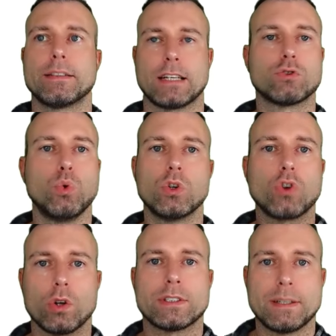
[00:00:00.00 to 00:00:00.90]
das Tool
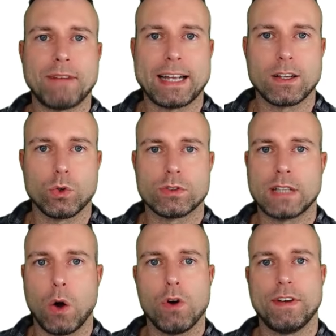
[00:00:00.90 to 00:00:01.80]
trotzdem weiter
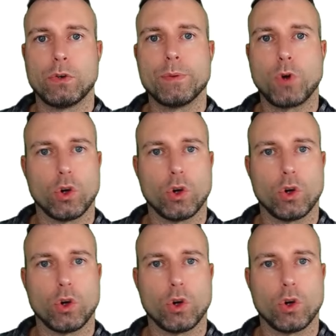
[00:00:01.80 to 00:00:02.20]
nutzen, auch wenn du im